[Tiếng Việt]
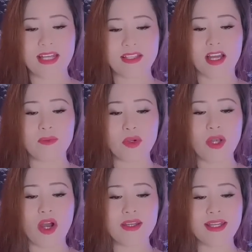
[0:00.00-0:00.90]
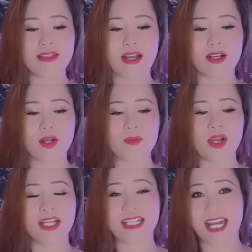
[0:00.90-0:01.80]
Thời buổi đó giấy tờ không có
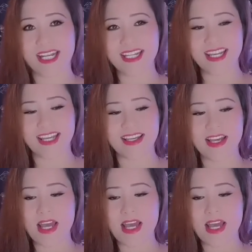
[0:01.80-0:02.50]
hình ảnh gì,